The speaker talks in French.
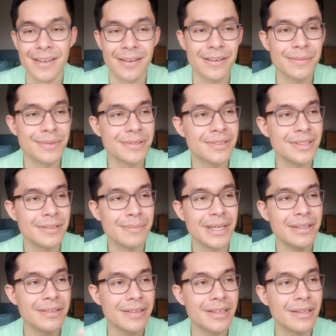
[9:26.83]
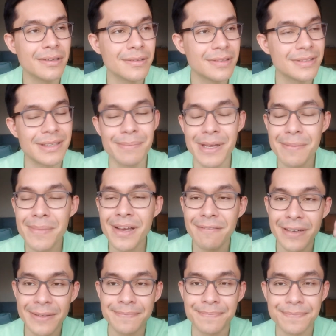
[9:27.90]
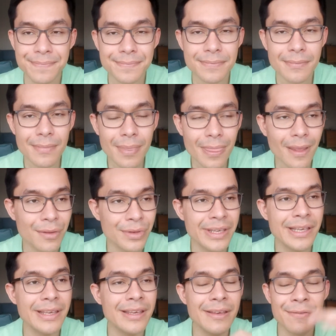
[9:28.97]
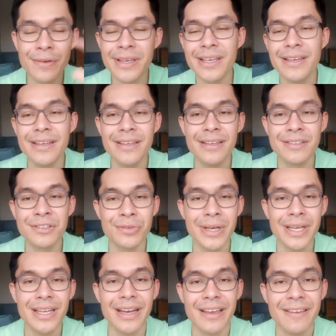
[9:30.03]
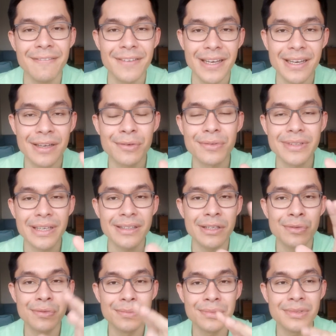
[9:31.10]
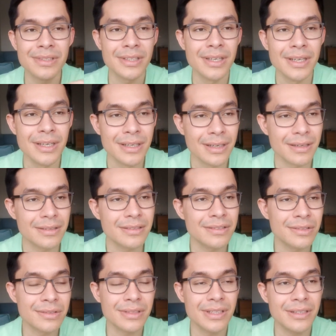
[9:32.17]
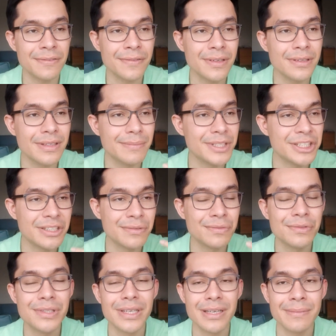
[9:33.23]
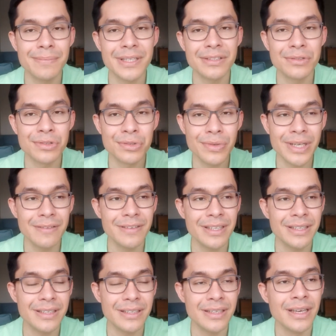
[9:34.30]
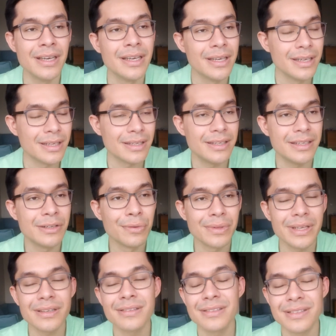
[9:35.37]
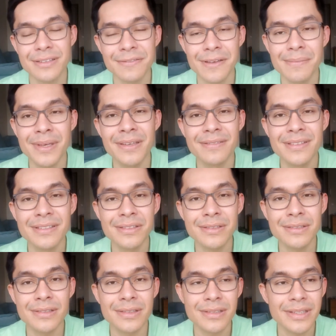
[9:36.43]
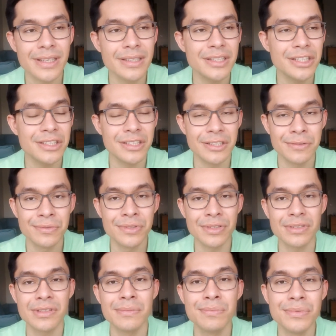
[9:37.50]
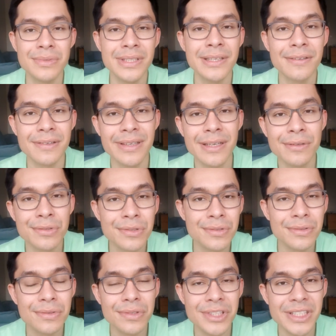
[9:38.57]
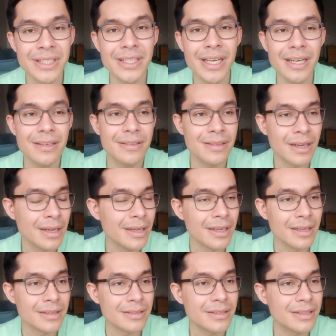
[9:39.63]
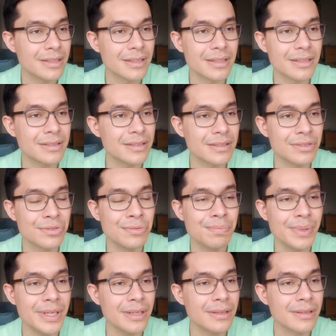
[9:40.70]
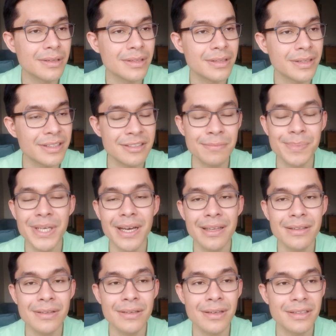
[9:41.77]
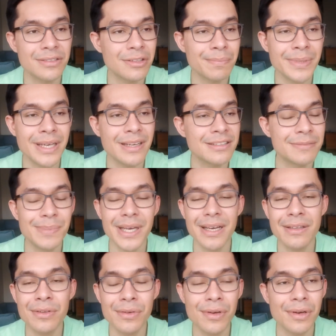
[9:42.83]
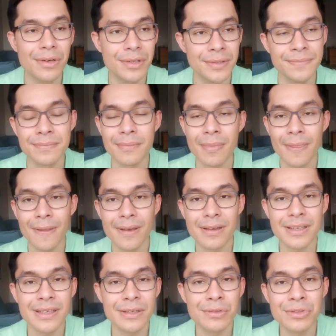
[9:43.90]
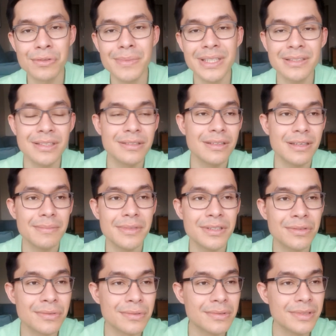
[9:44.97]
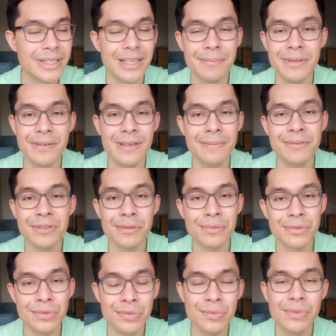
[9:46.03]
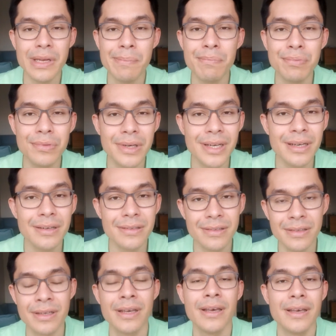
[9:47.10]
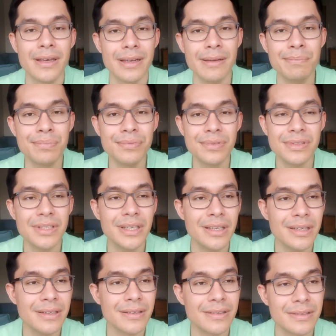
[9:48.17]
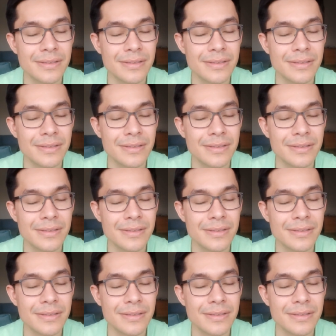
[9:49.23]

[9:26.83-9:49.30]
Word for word: comment on dit, sa belle-mère, voilà. Donc il, faut que Joël arrive à contacter tout le monde en leur disant au téléphone, imaginez-vous à la place de Joël, qui, qui contacte sa famille en disant euh, Regardez, j'ai vu sur cette boutique quelque chose de génial. C'est un, un, super euh, respirateur, un super aspirateur euh, qui est automatique dans la maison. Il, absorbe tout les poils, la poussière.